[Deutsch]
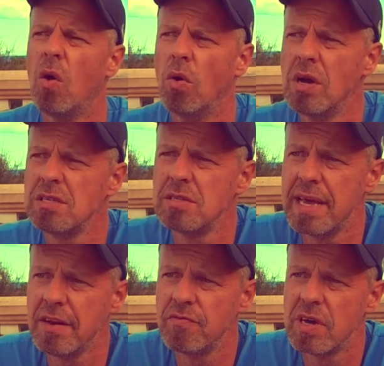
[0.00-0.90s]
Oder ist das
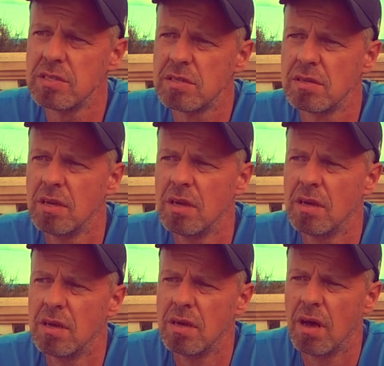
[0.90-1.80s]
etwas,
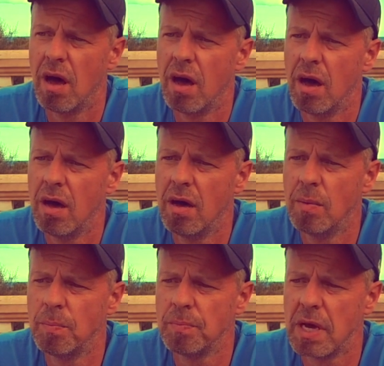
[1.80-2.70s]

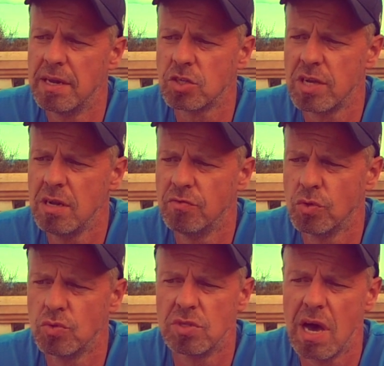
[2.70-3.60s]
ähm, an der Stelle,
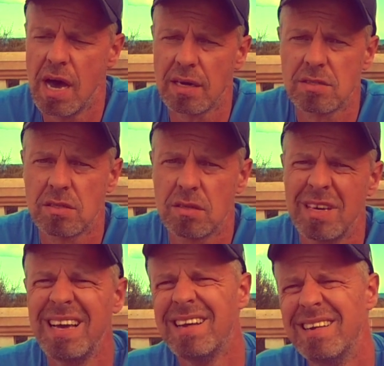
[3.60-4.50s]
wo du sagst,
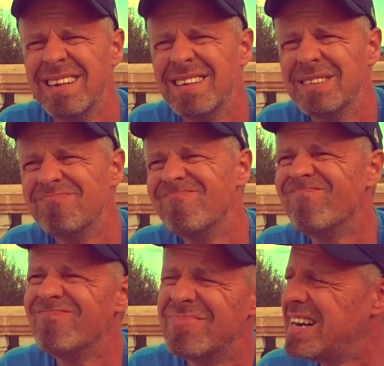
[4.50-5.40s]
mh,
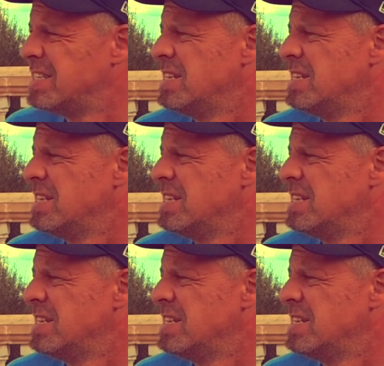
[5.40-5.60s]
hm, weiß